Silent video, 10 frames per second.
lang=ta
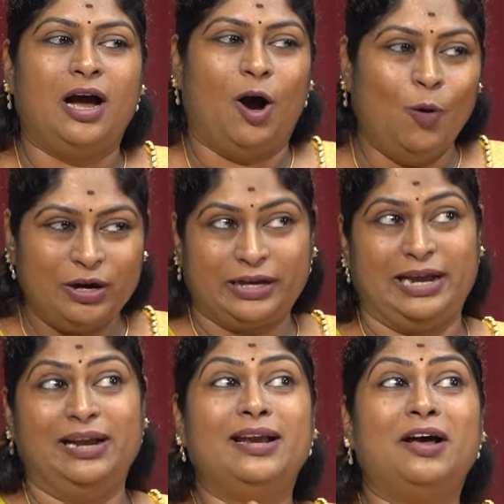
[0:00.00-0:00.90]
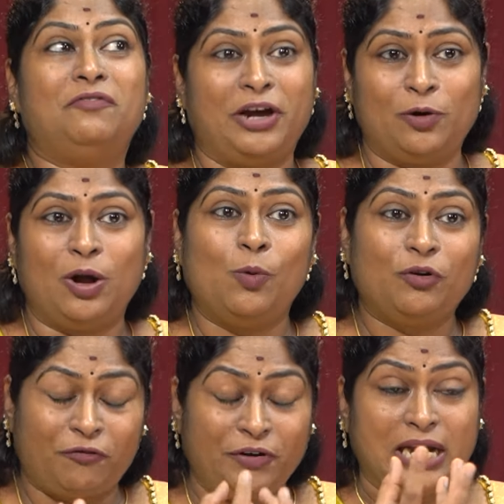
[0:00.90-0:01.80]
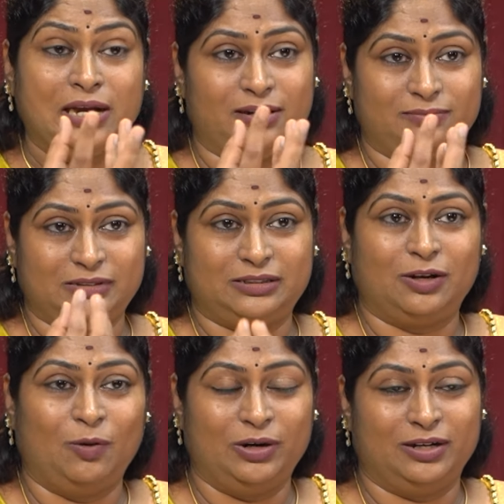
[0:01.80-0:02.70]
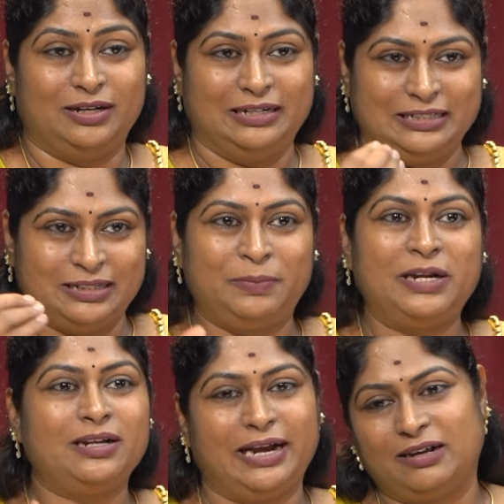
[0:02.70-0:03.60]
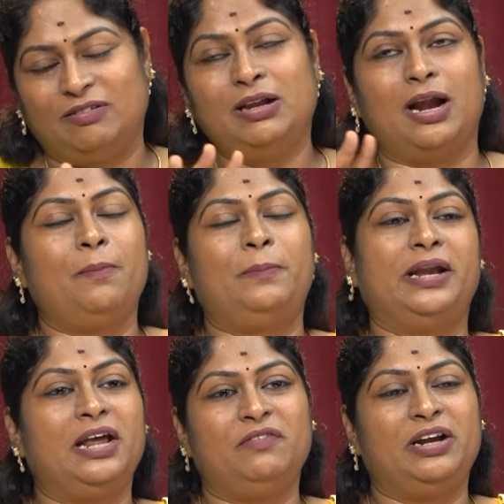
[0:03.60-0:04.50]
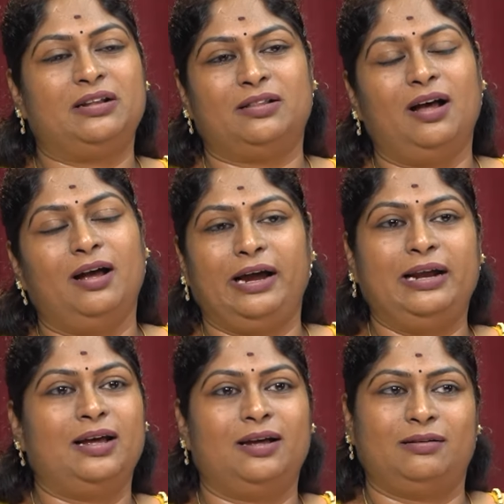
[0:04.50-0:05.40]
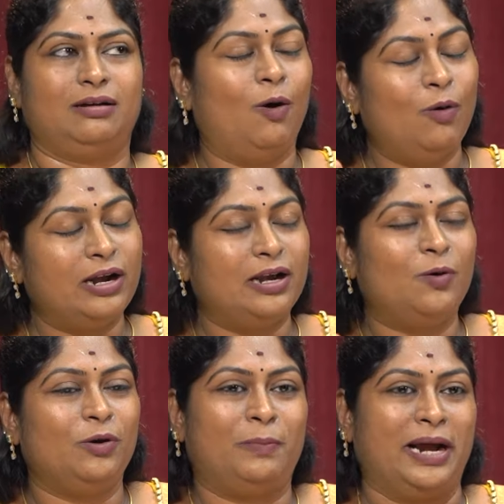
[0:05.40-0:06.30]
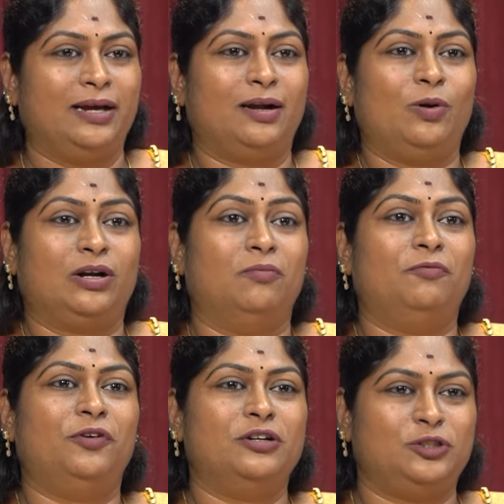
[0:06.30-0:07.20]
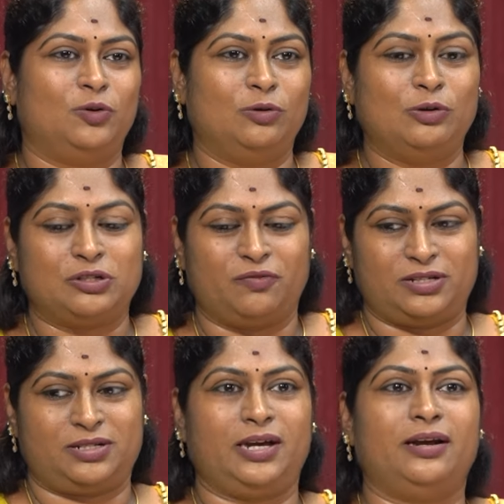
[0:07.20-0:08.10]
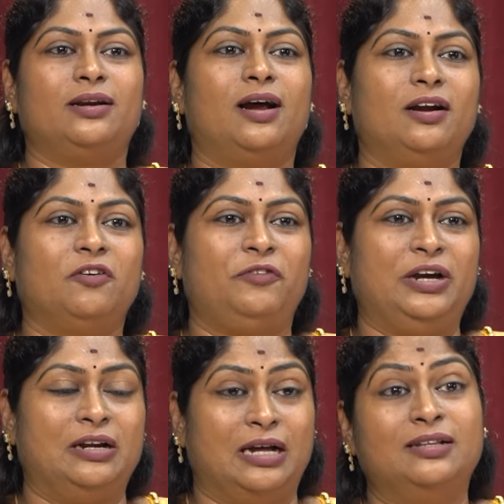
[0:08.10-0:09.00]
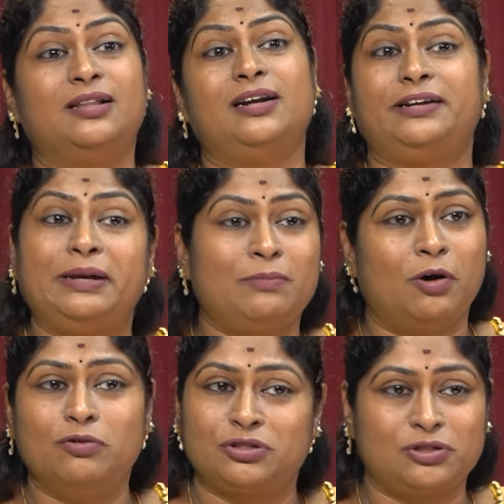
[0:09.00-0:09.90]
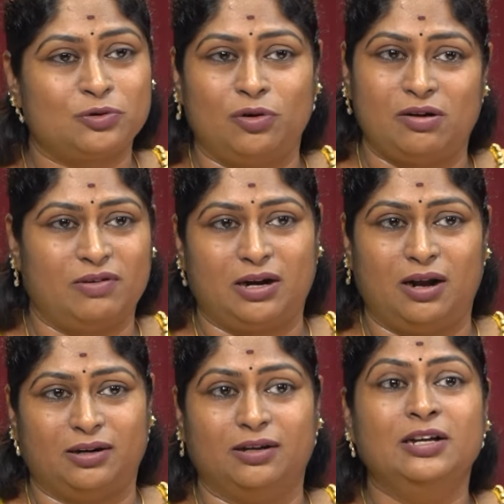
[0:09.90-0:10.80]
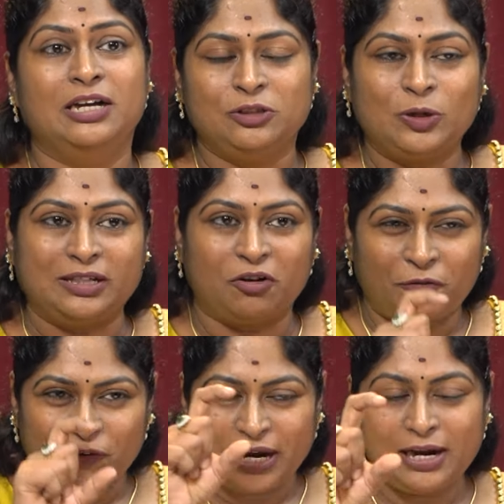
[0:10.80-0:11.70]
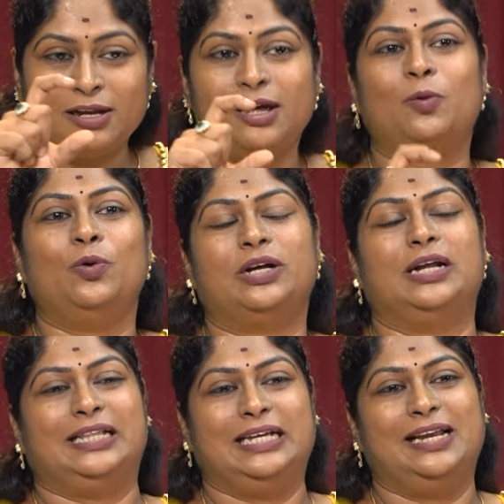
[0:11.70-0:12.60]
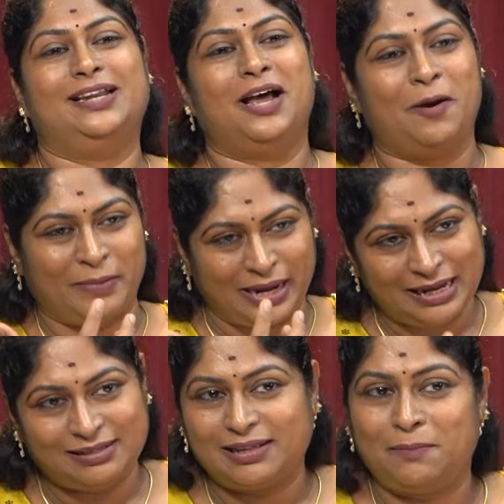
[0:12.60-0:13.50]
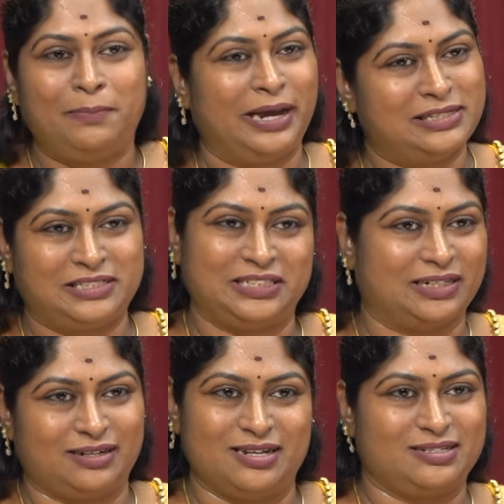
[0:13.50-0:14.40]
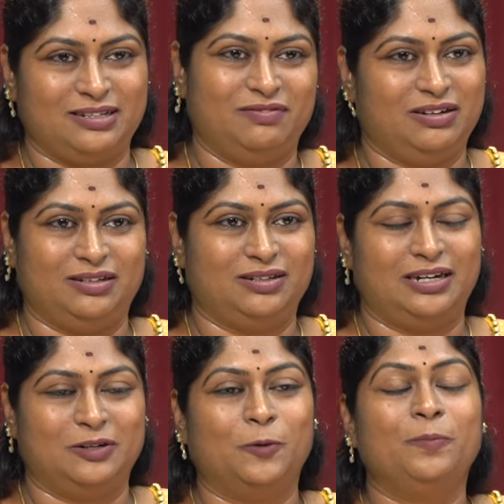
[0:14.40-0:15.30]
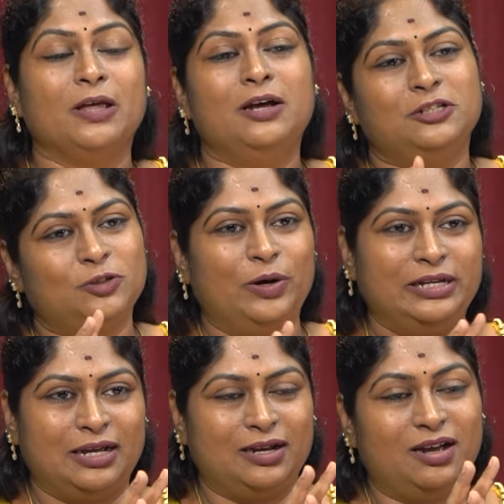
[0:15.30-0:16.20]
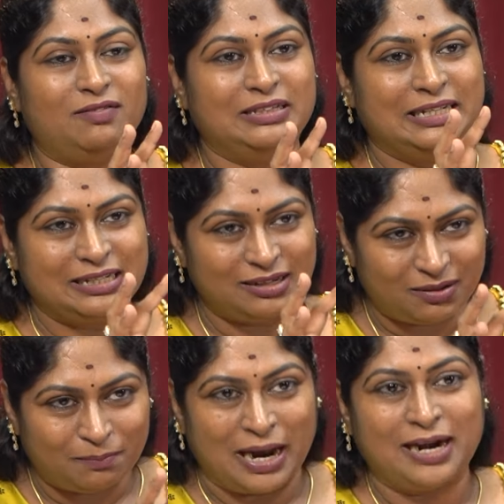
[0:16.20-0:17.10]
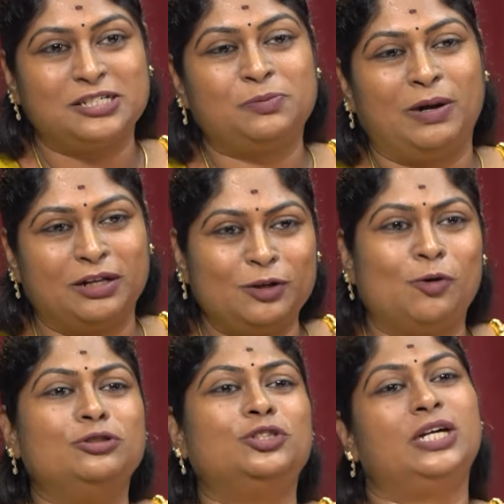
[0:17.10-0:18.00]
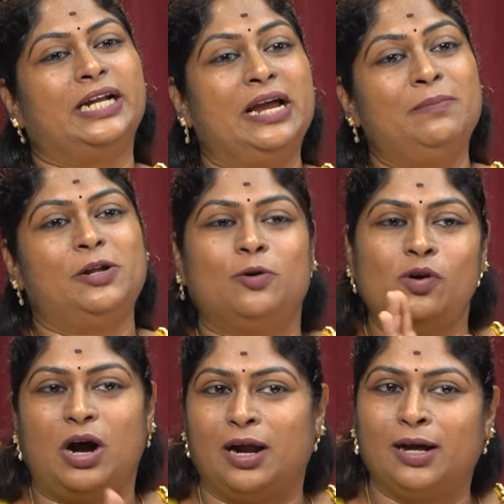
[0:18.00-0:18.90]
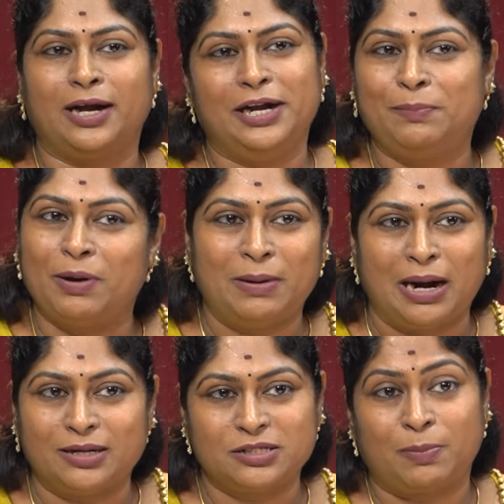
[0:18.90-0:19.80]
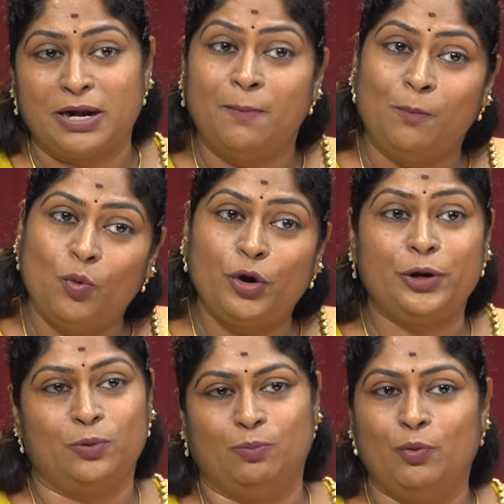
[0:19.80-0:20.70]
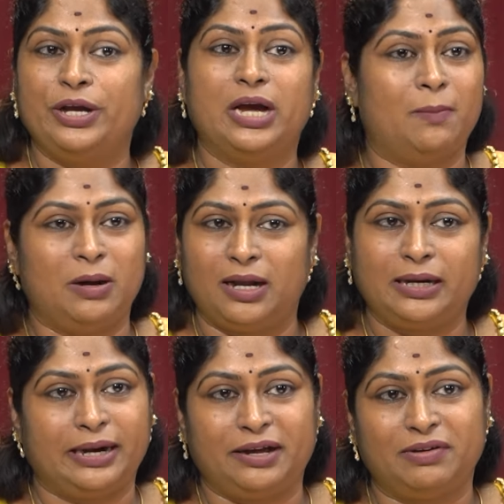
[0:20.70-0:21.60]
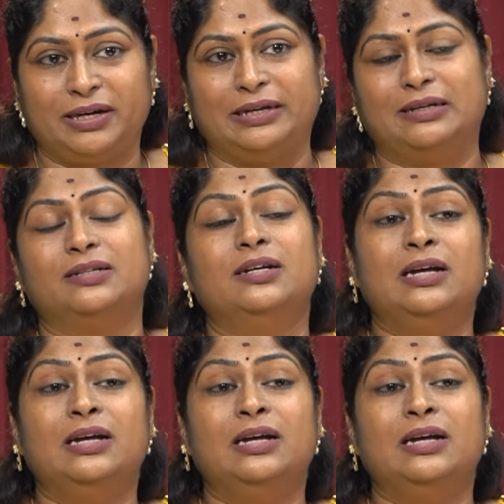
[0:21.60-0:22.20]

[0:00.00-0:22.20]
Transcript: அவங்களுக்கு என்ன வேணும்னா ஒரு ஃபீல் ஒரு இது இப்படின்னு எனக்கு வந்து நல்ல பெரிய வீடு இருந்தால் என்ன அவங்க நல்ல ஒரு பயங்கர ஒரு கம்ஃபர்ட் ஜோன் ஒரு சஃபஸ்டிகேட்டடான ஃபீல் அதுதான் ட்ரீம் ஹவுஸ்னு சொல்ல வராங்க ஸோ அந்த ஃபீலில் கொடுக்கறது எல்லாமே இந்த பேஸ் சக்ராஸ் இவங்களுக்கு நடக்கும் ஸோ இதெல்லாம் வந்து பேலன்ஸ் பண்ணுறது கொஞ்சம் டைம் எடுக்கும் ஆனால் கண்டிப்பாக பேலன்ஸ் பண்ண முடியும் முடியாமல்லாம் கிடையவே கிடையாது